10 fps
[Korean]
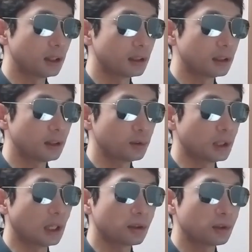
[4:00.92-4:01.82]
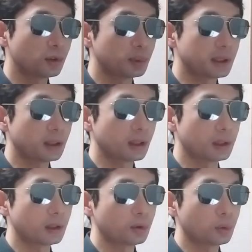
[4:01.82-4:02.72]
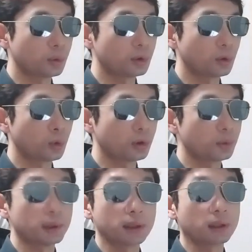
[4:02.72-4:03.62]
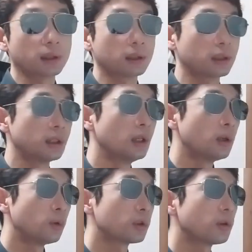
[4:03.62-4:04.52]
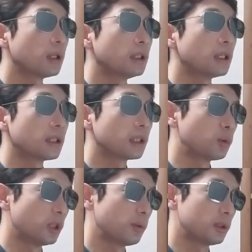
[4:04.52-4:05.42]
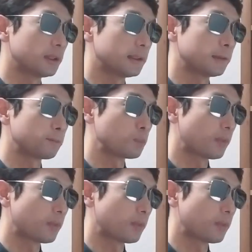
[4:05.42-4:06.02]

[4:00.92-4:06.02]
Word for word: 얘기를 했고, 작년에도 비슷하게 얘기를 했고, 올해도 비슷하게 올해도 얘기한 게 뭐냐면은